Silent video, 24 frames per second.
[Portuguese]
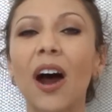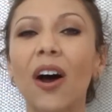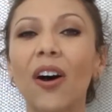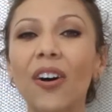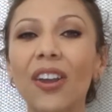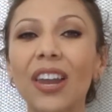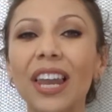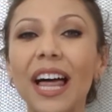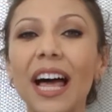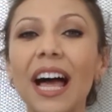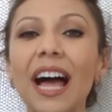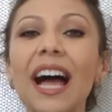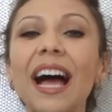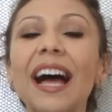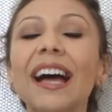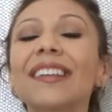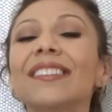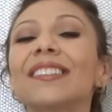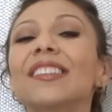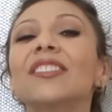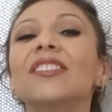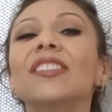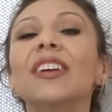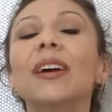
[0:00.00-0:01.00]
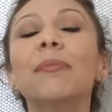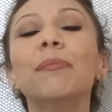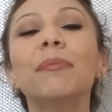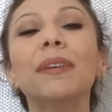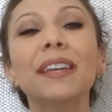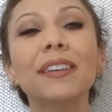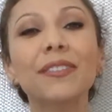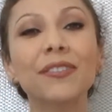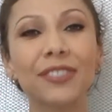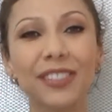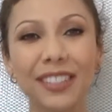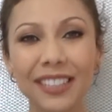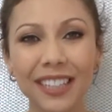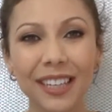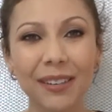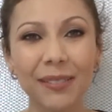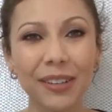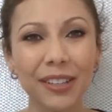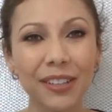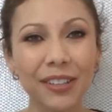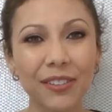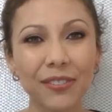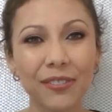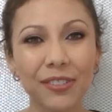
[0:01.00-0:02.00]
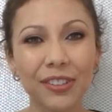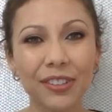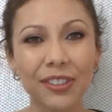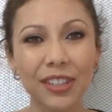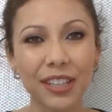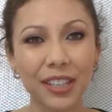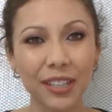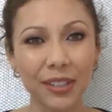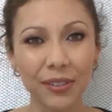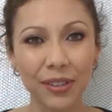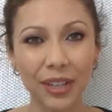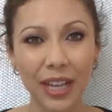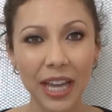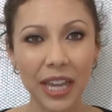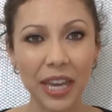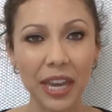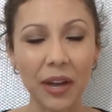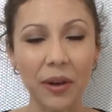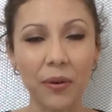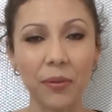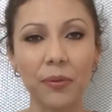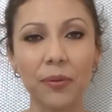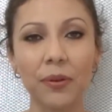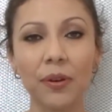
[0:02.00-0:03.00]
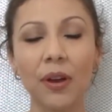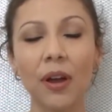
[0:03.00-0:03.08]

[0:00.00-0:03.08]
Olá, seja bem vindo a mais um vídeo aqui no canal.